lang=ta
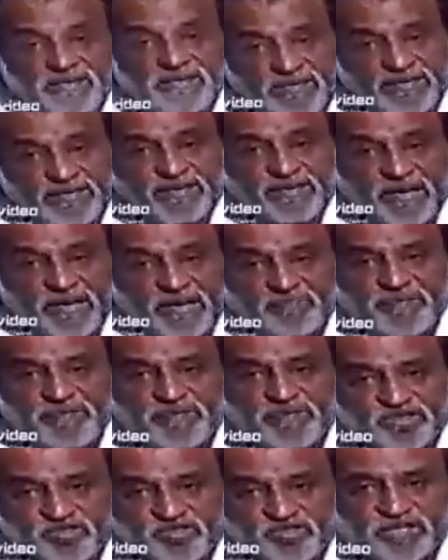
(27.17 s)
இல்லை
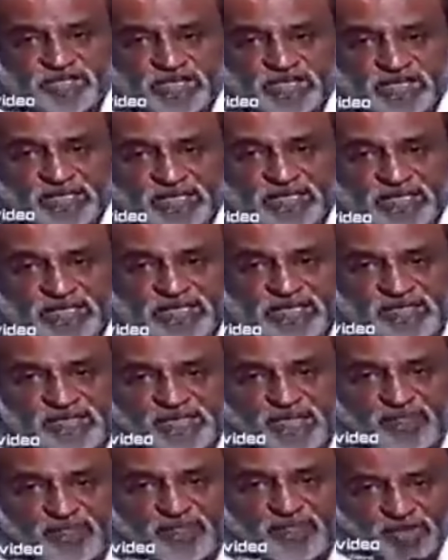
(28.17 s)
அப்படின்னு சொன்னா
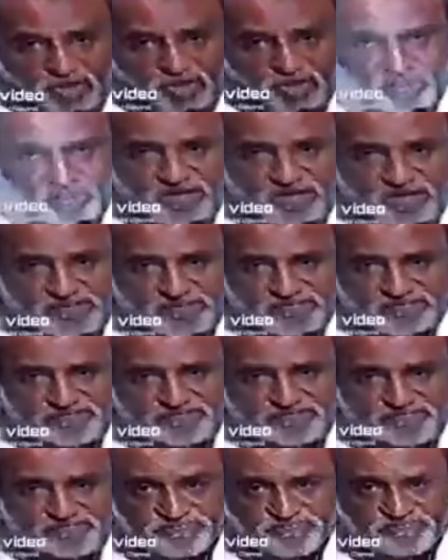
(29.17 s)
நான் போய் சொல்றேன்
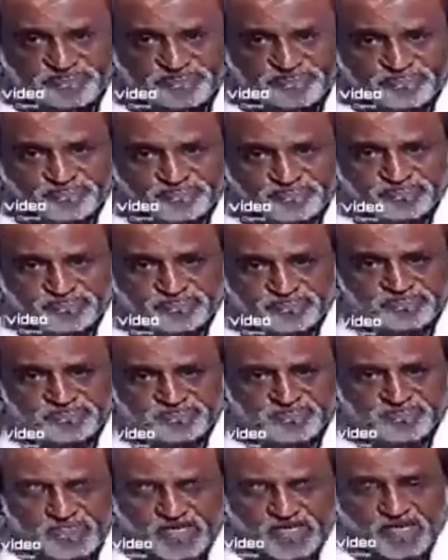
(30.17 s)

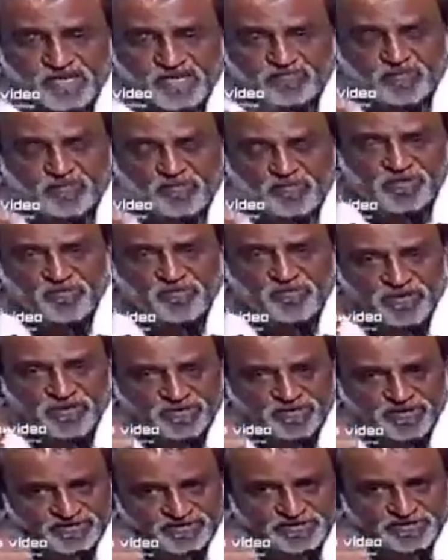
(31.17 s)
நான் கருப்பு பணம்
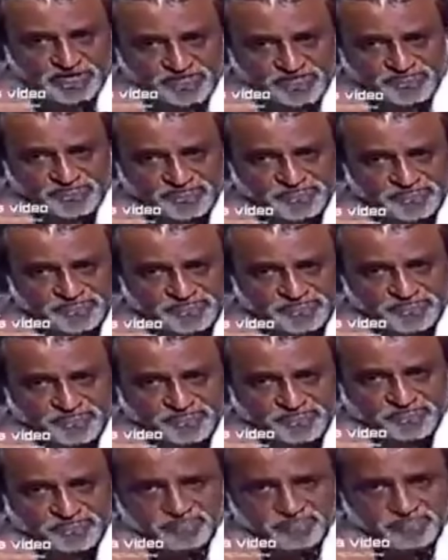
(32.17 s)
வாங்கியிருக்கேன்
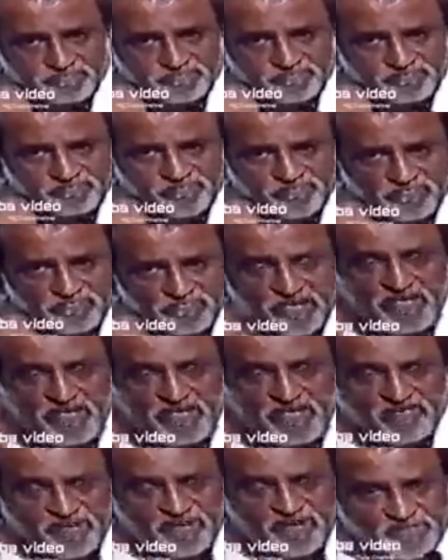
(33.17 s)

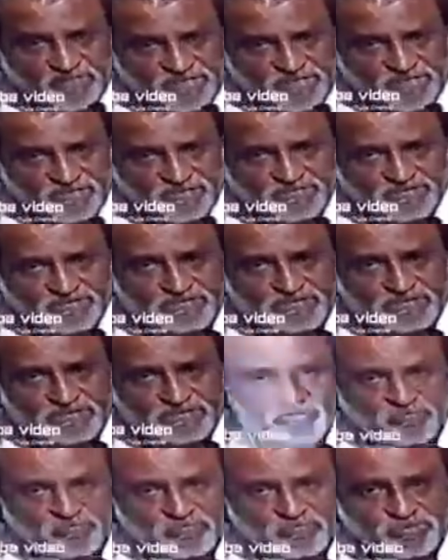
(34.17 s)
நைன்டி ஃபைவ் பர்சன்ட்
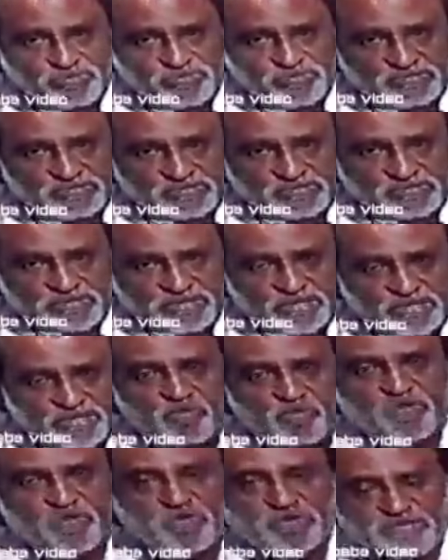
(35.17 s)
இருக்கும்போது
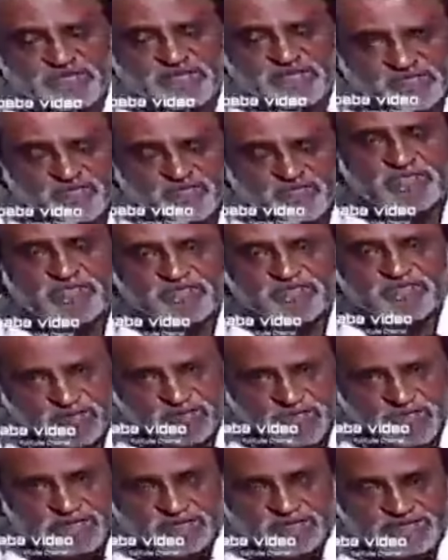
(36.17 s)
டுவெண்ட்டி இயர்ஸ் டுவெண்ட்டி
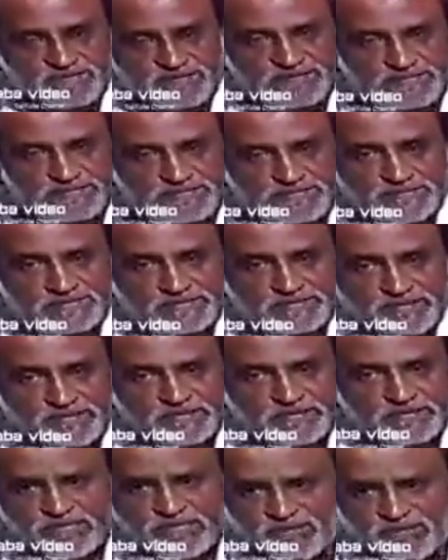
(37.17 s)
இயர்ஸ் முன்னால
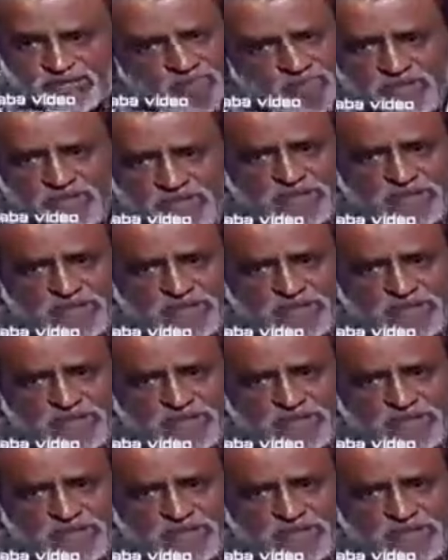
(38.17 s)
நான் அது